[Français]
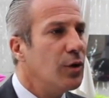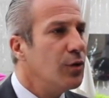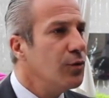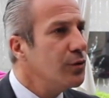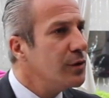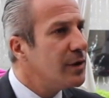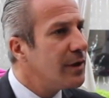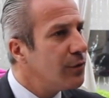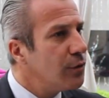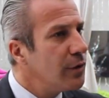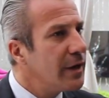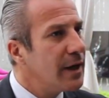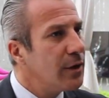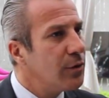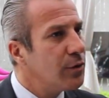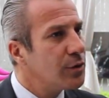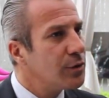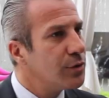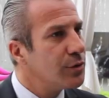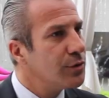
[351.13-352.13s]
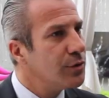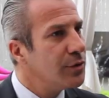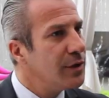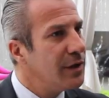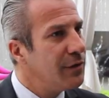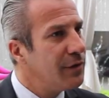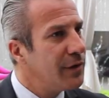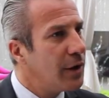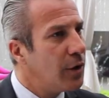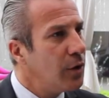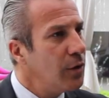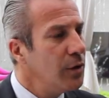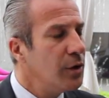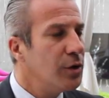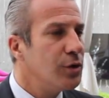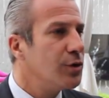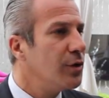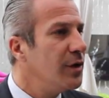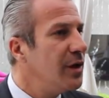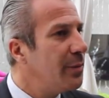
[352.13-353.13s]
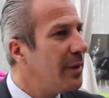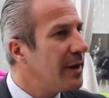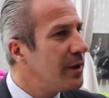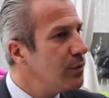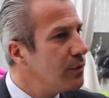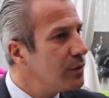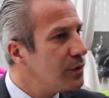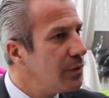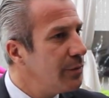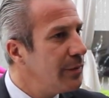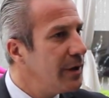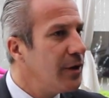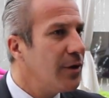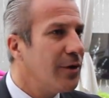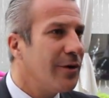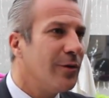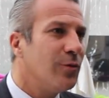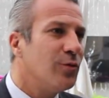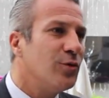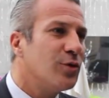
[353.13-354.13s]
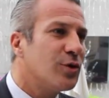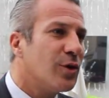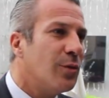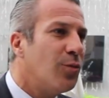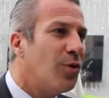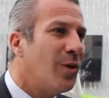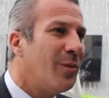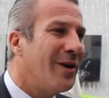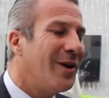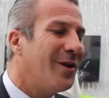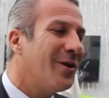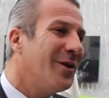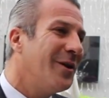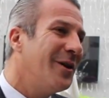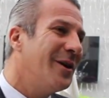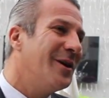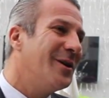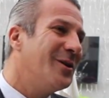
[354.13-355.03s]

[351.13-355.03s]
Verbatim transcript: Nous avons quelque chose de différent. Je ne dis pas que nous sommes meilleurs et que nous sommes moins meilleurs,